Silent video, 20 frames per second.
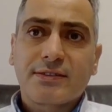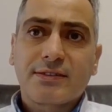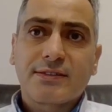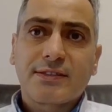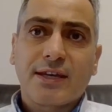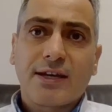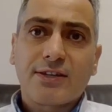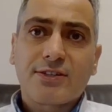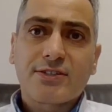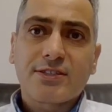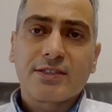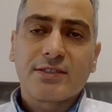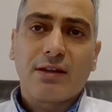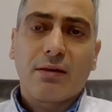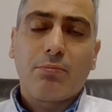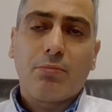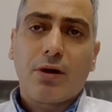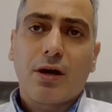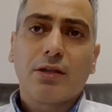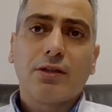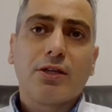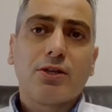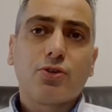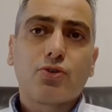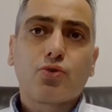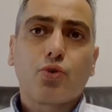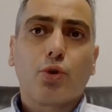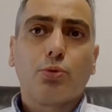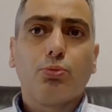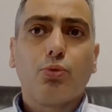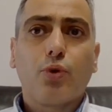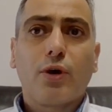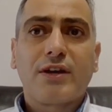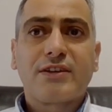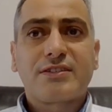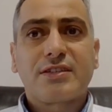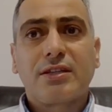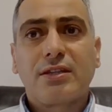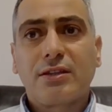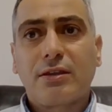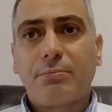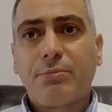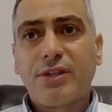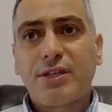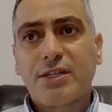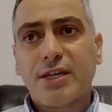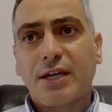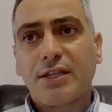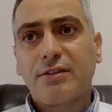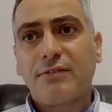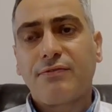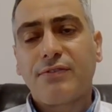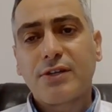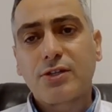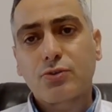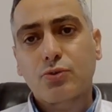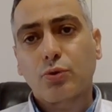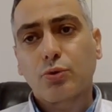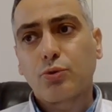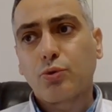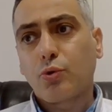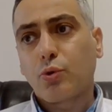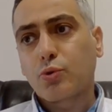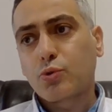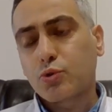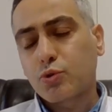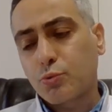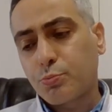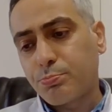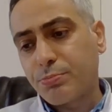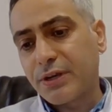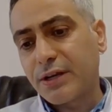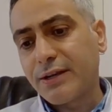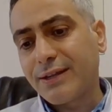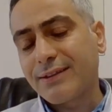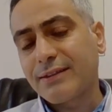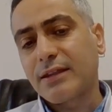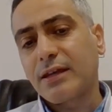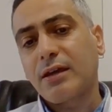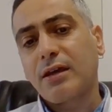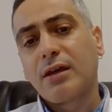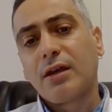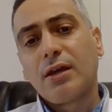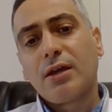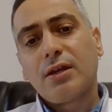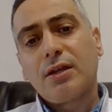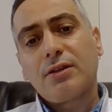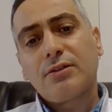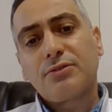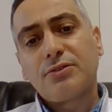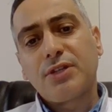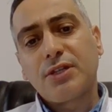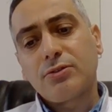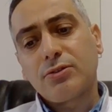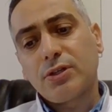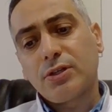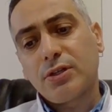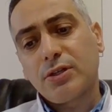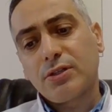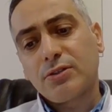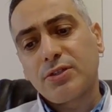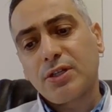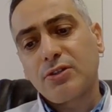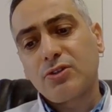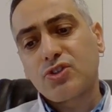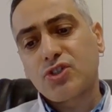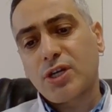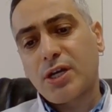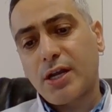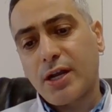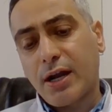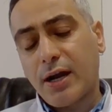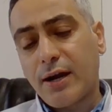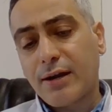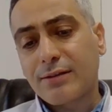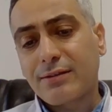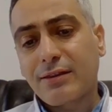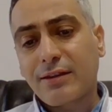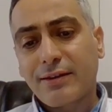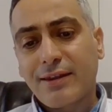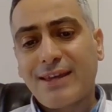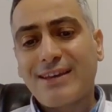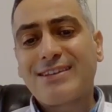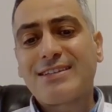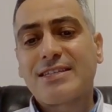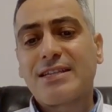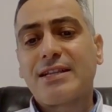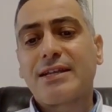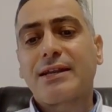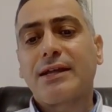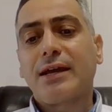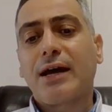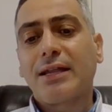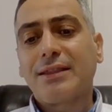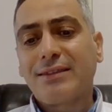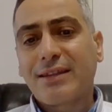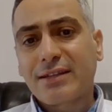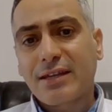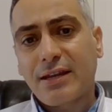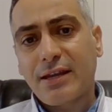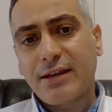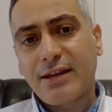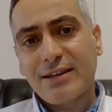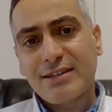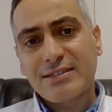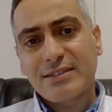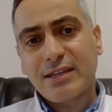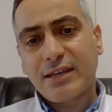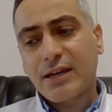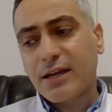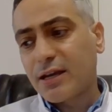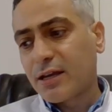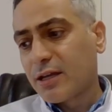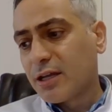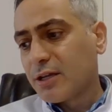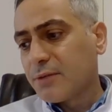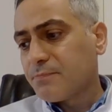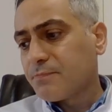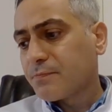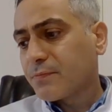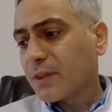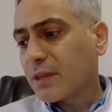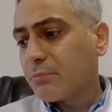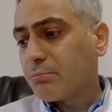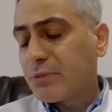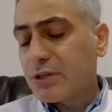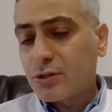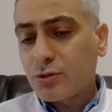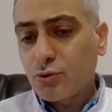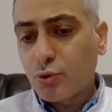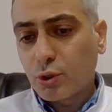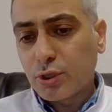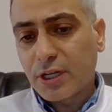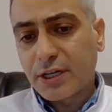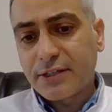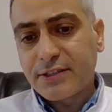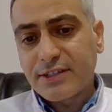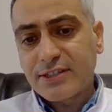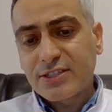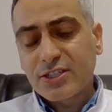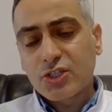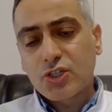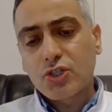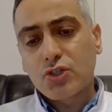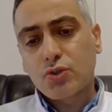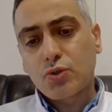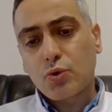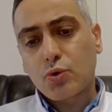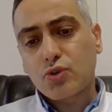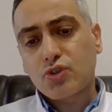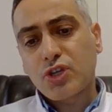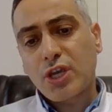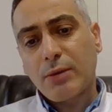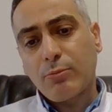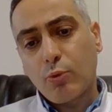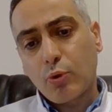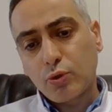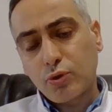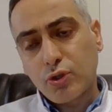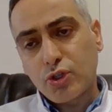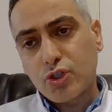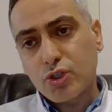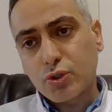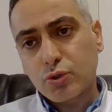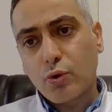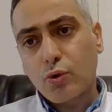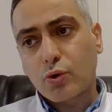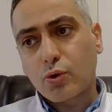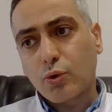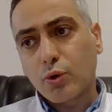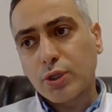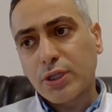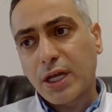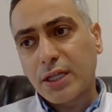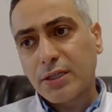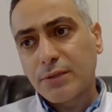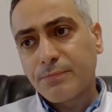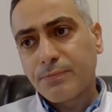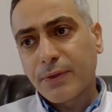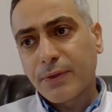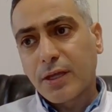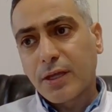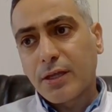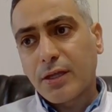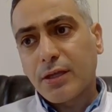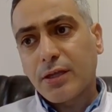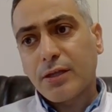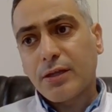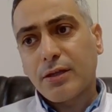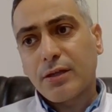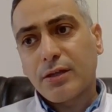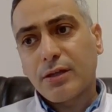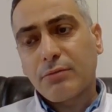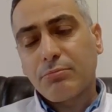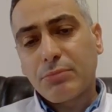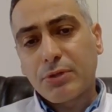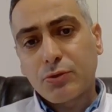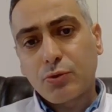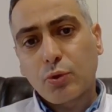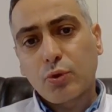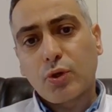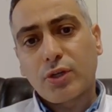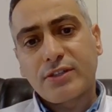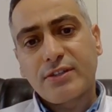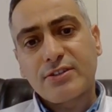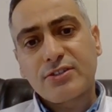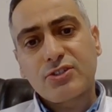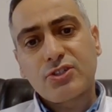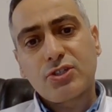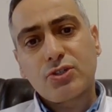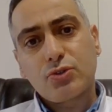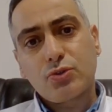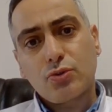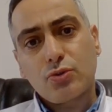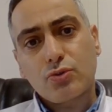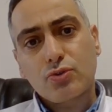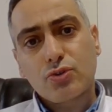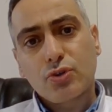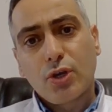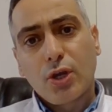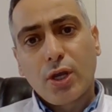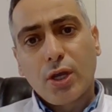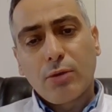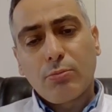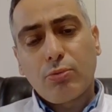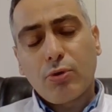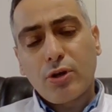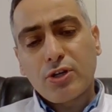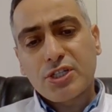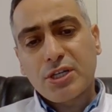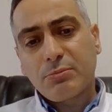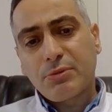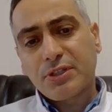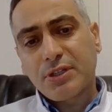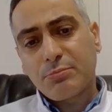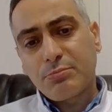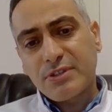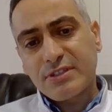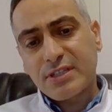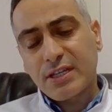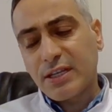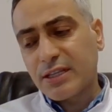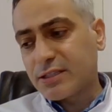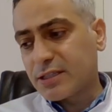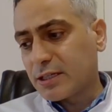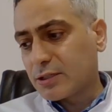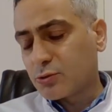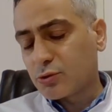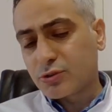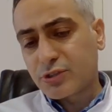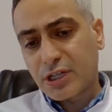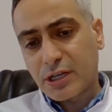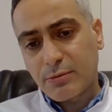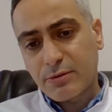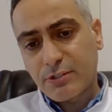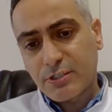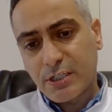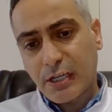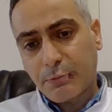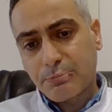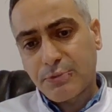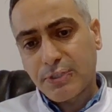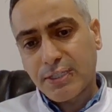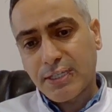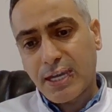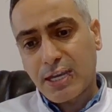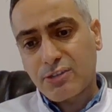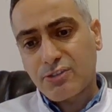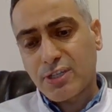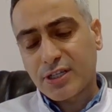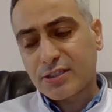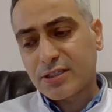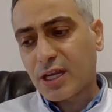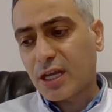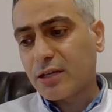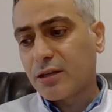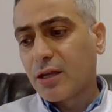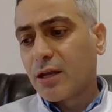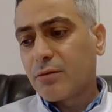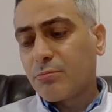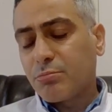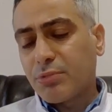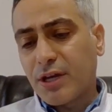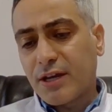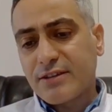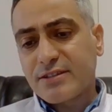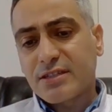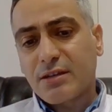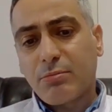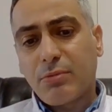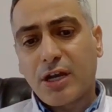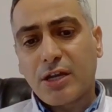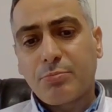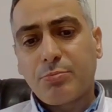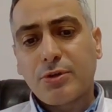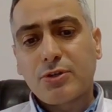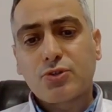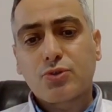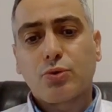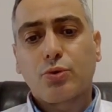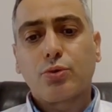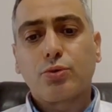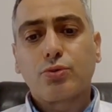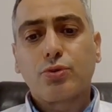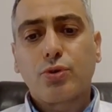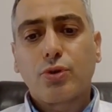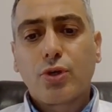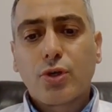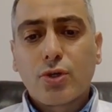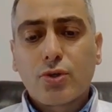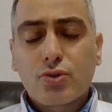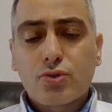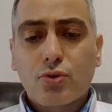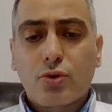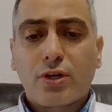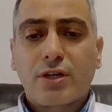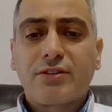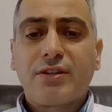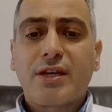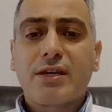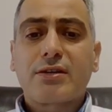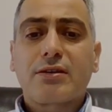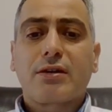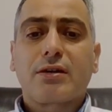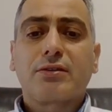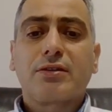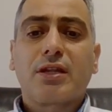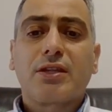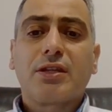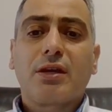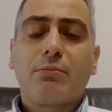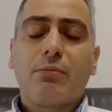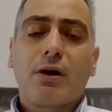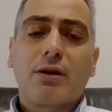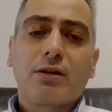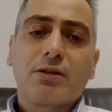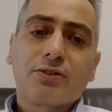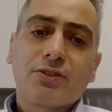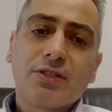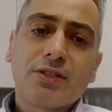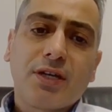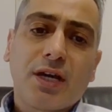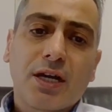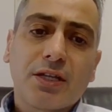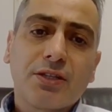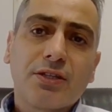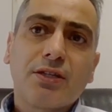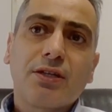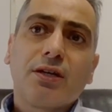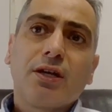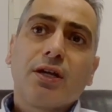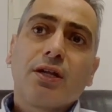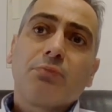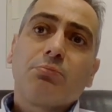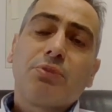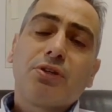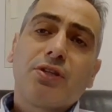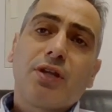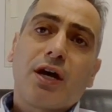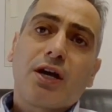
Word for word: açısından bağlayıcı olmuyor. Hastanın da bir kendi fikri oluyor. Oturup birlikte e, danışarak, artıları, eksileri anlatarak hastaya bir yol haritası çiziyoruz. Hem onun için doğru olan e, bir yol haritası çiziyoruz. Bu aşamada biz de literatür taraması yaptık. Gerçekten bir hasta bypass oldu. Sonra tekrardan damarlar tıkandı. Bir daha